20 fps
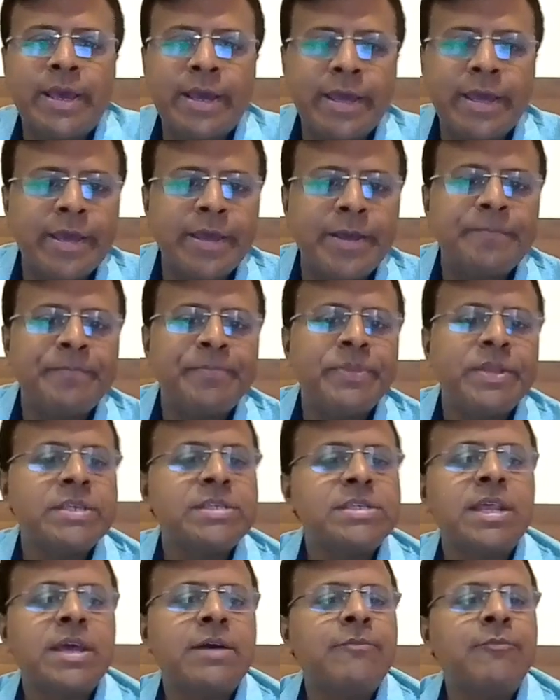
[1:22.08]
किया गया है
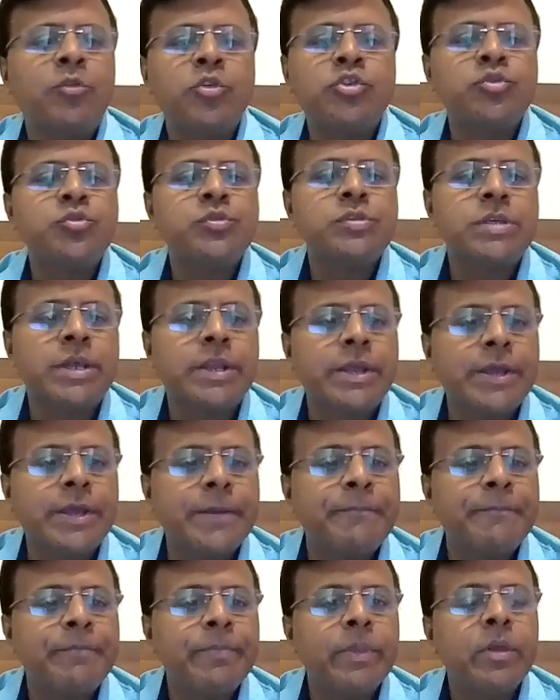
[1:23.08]
इसलिए हम वो चूज
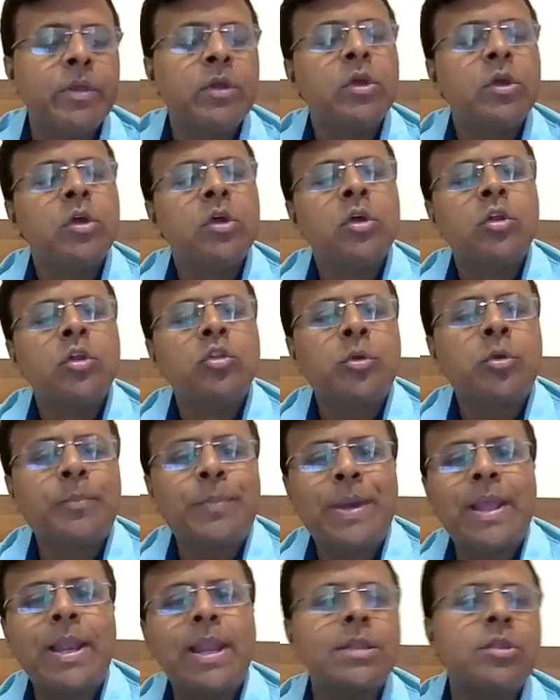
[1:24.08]
करेंगे तो
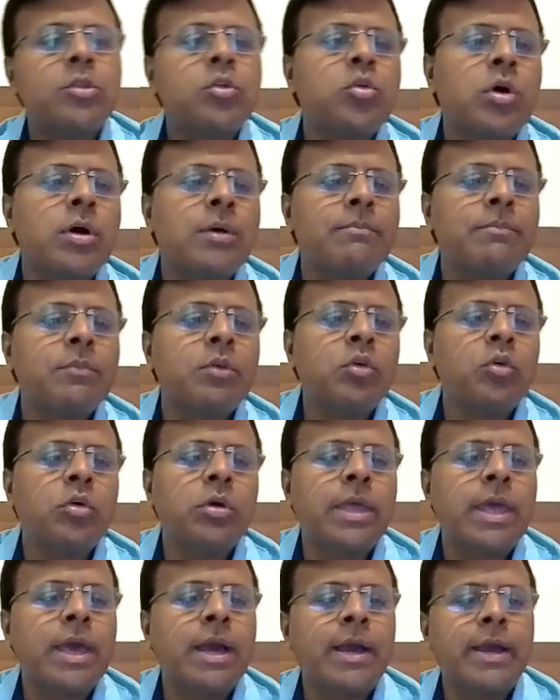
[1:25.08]
पहला तो हम
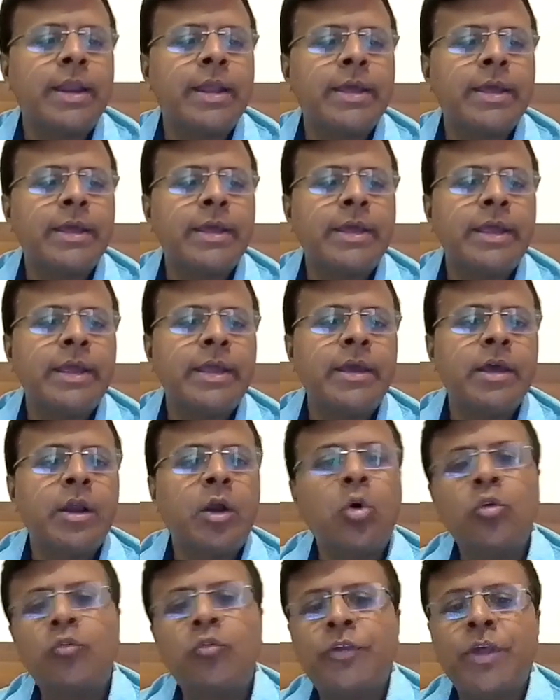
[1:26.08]
लोग क्या करेंगे कि
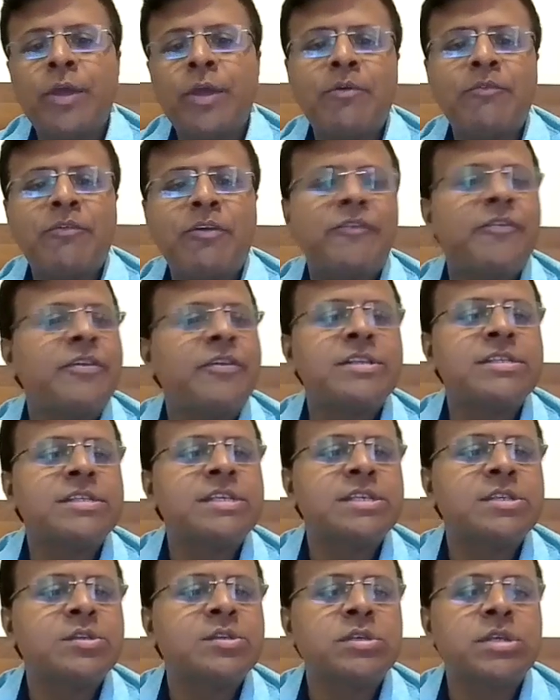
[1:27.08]
ग्राउंड फ्रेम ऑफ
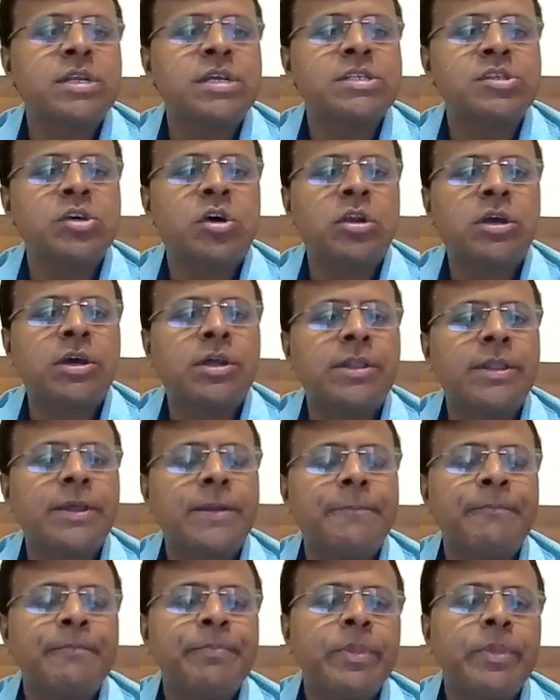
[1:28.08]
रेफरेंस से इसको जरा सॉल्व करते
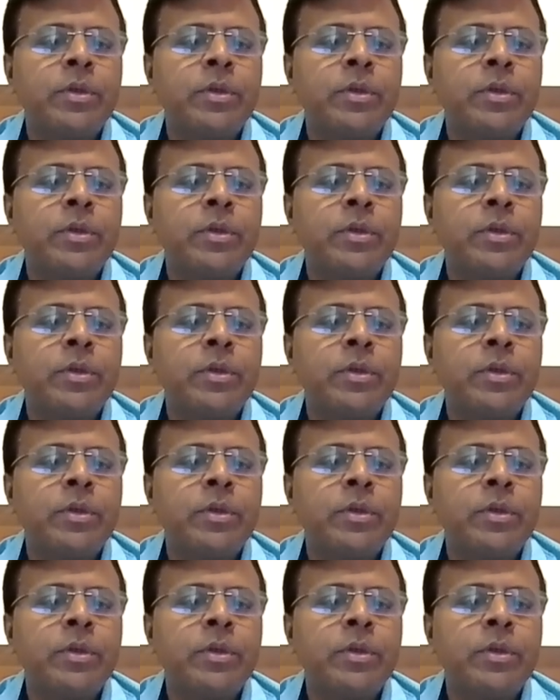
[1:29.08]
दे